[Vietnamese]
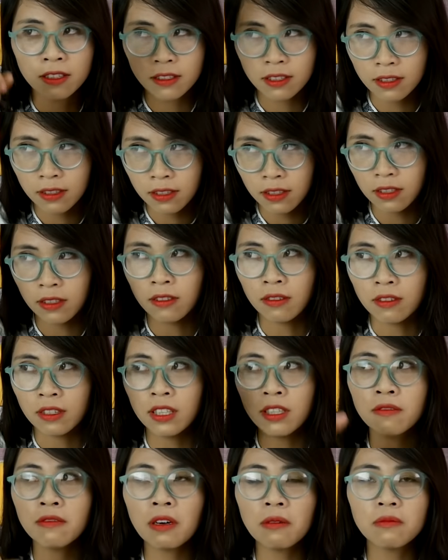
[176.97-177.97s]
chị chỉ còn
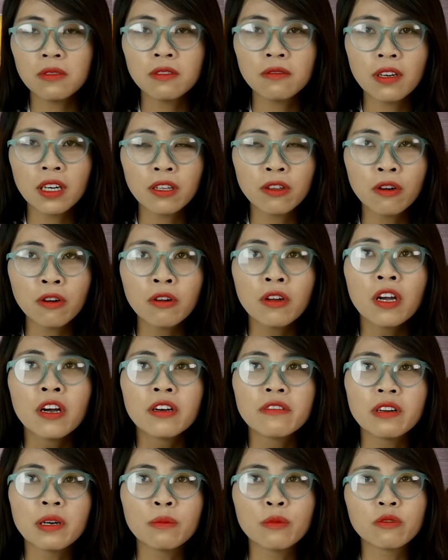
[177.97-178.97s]
hy vọng như vậy thôi
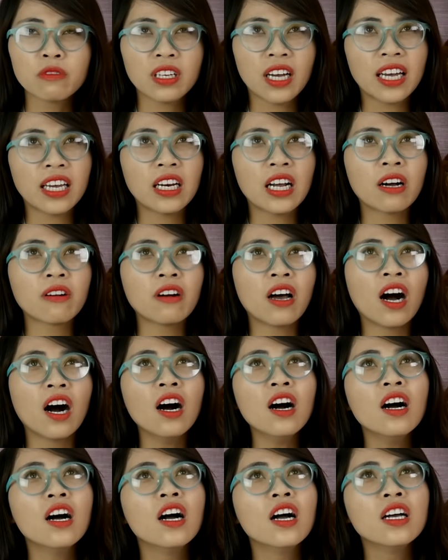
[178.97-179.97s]
và một ngày nào
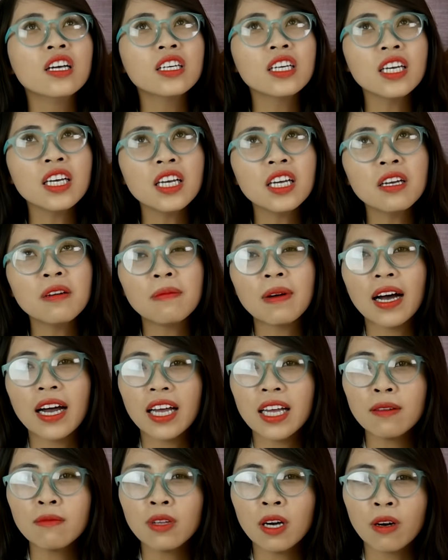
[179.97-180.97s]
đó khi mà
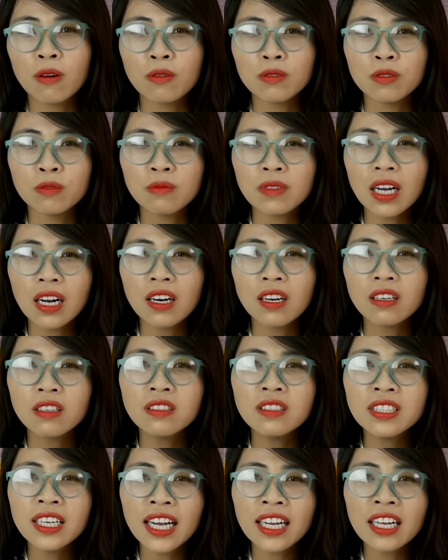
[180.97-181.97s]
em thỏ của chúng ta lớn